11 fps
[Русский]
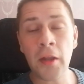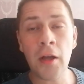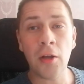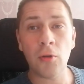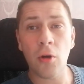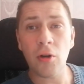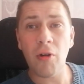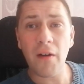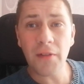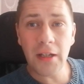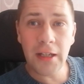Но
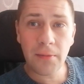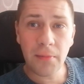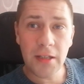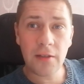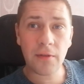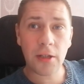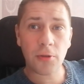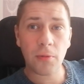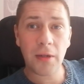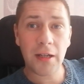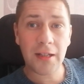главный лик мотив,
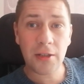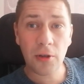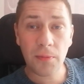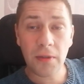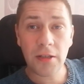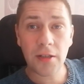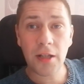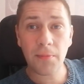который бы я хотел отметить,